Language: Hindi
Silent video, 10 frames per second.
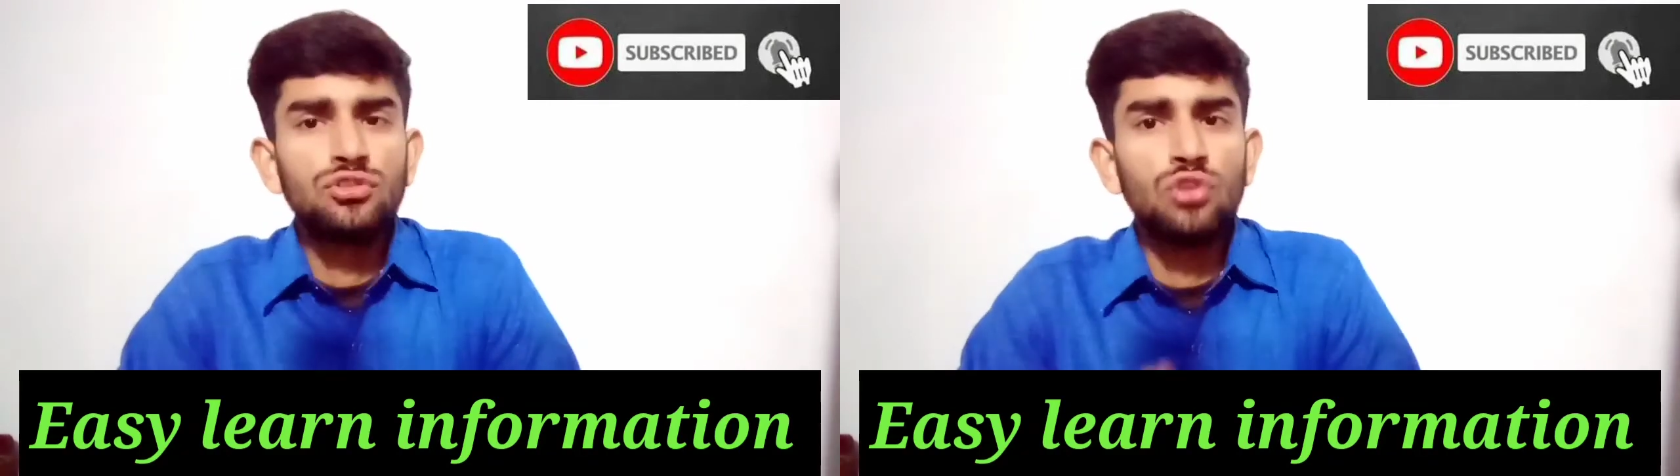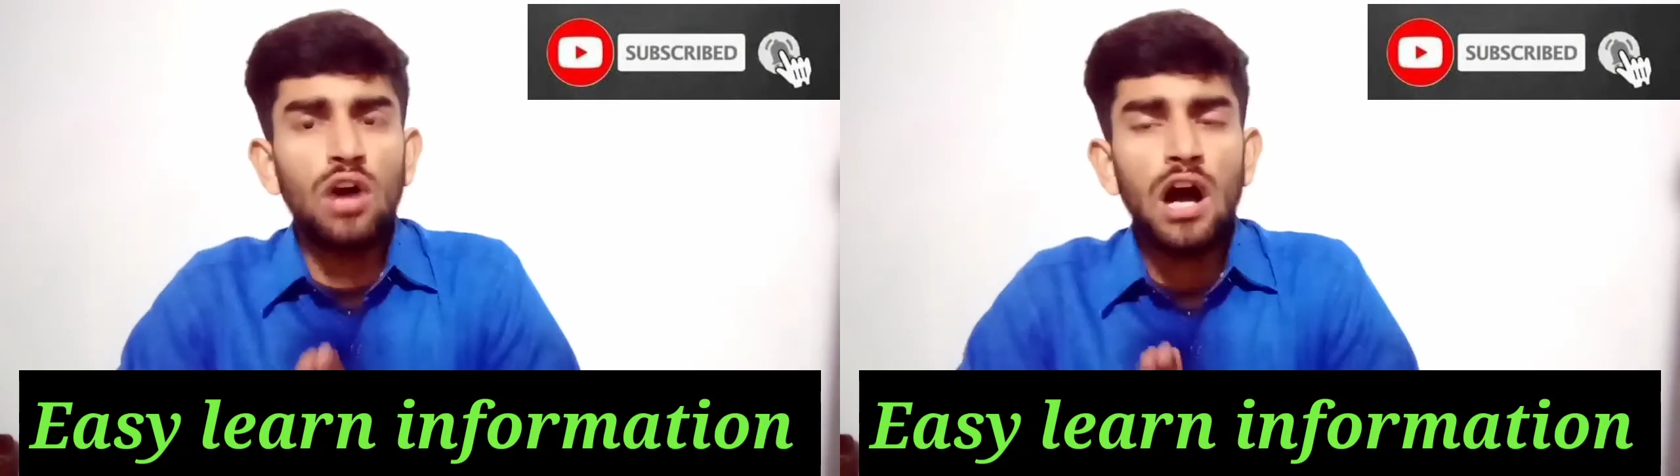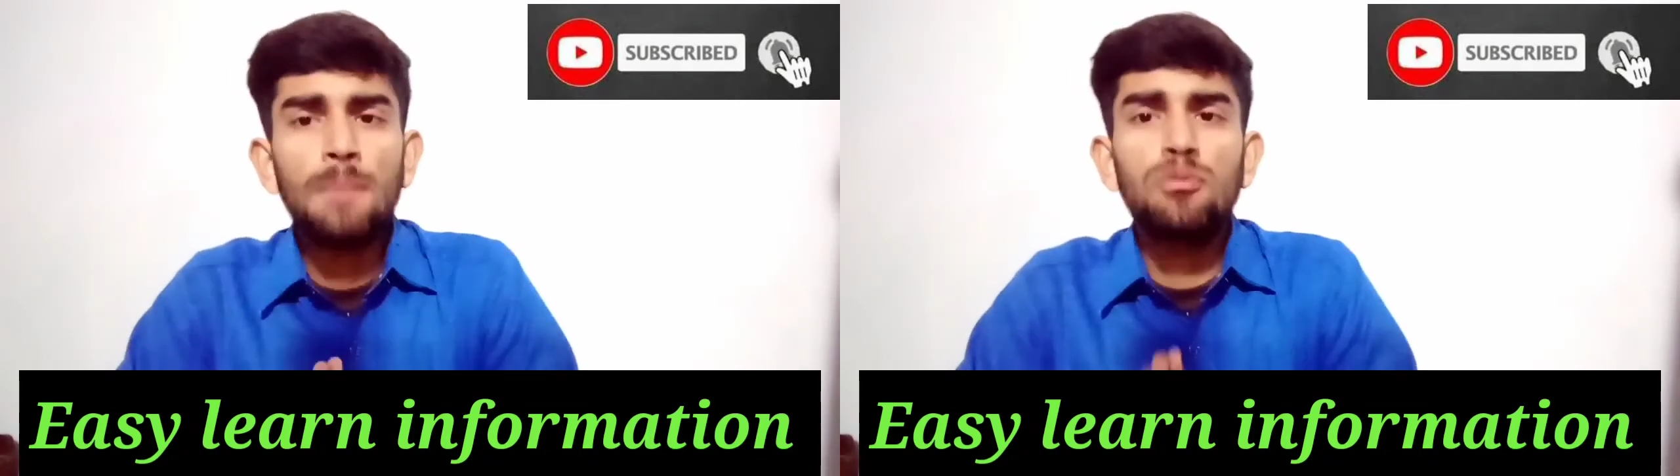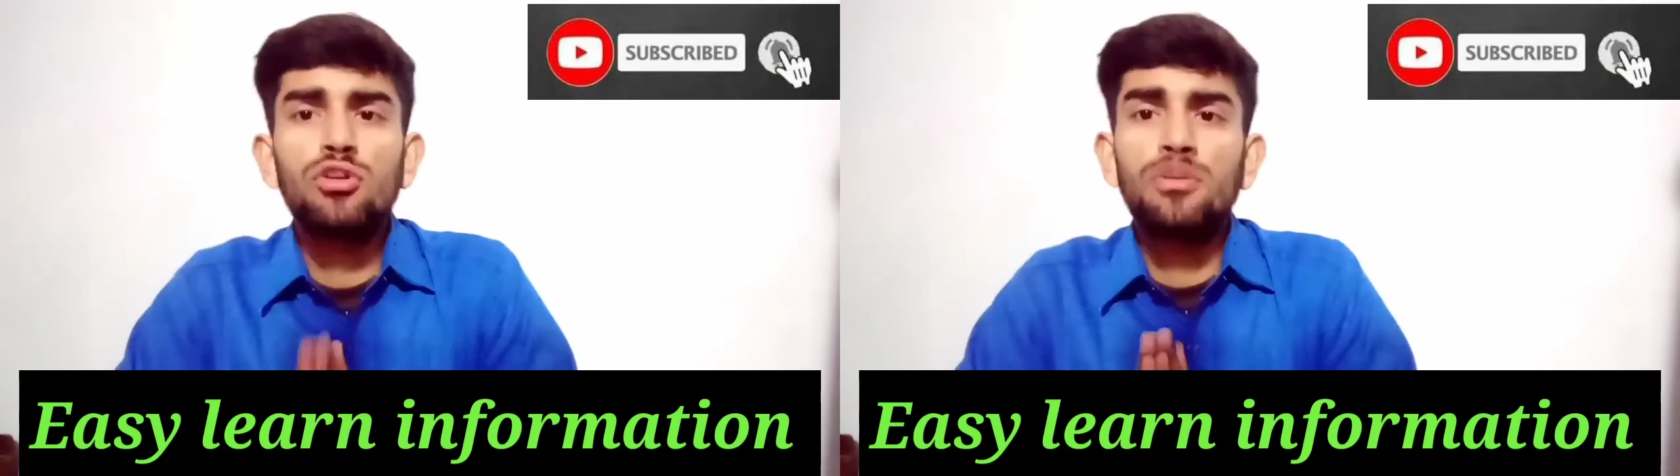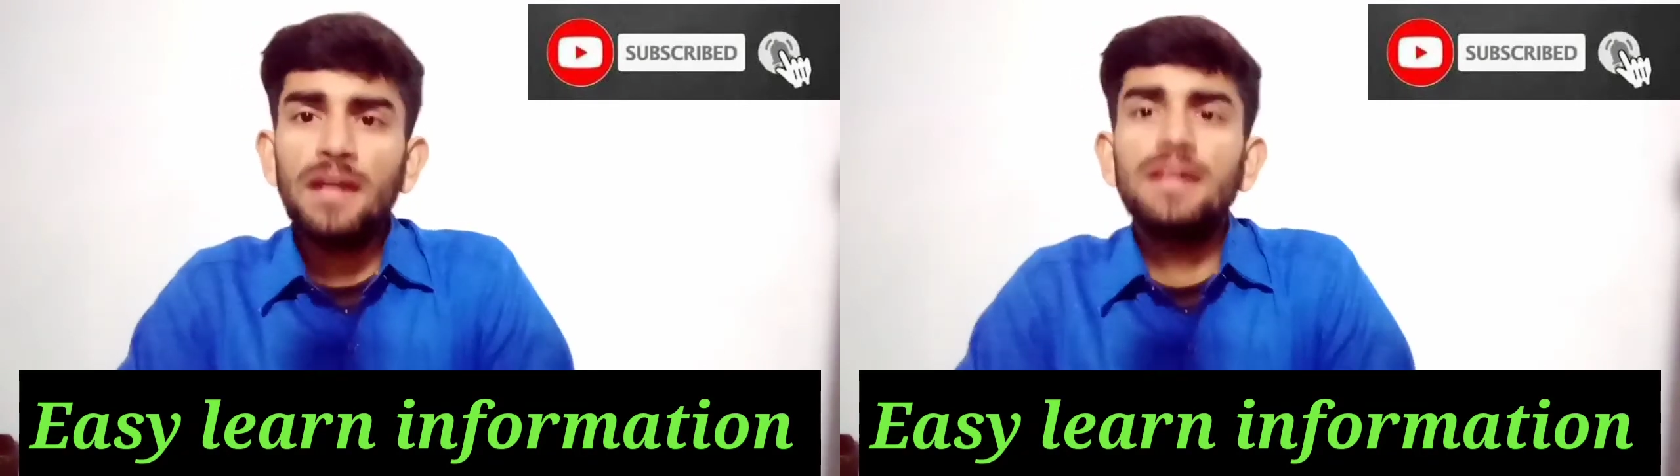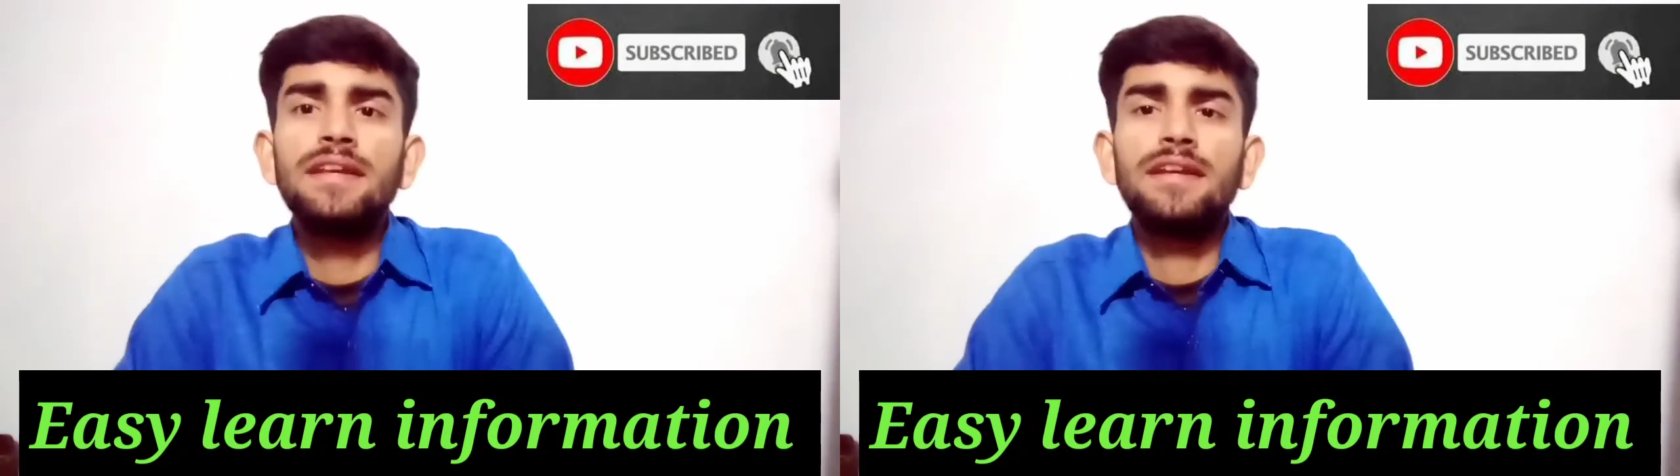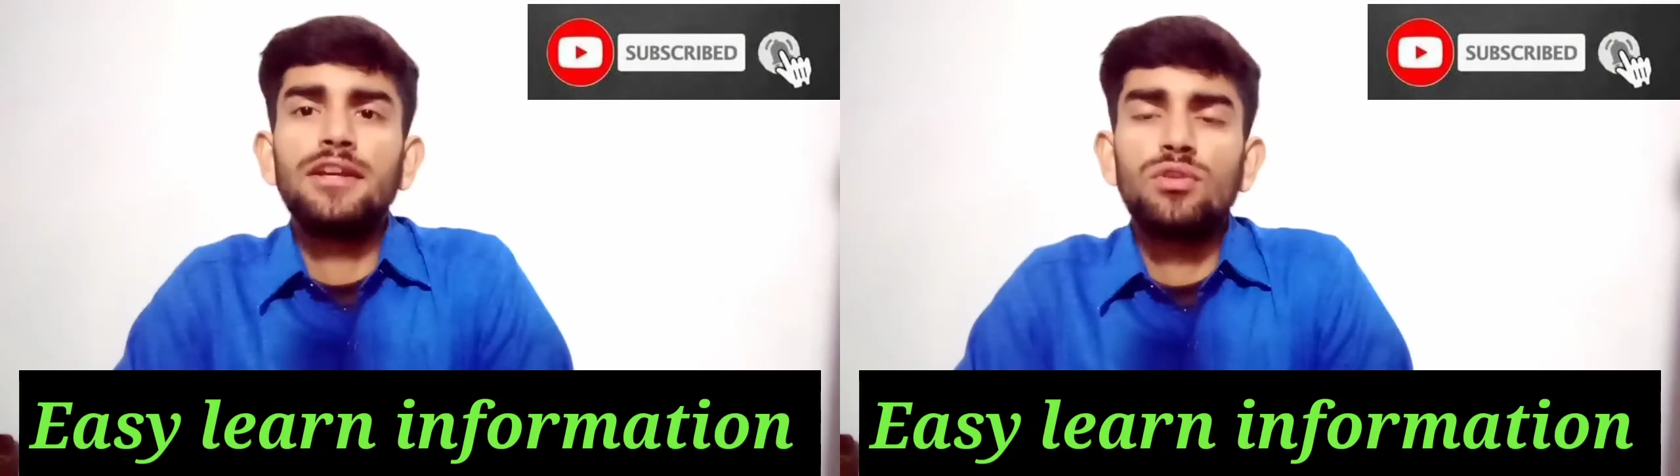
जो आपको रिकमेंड की गई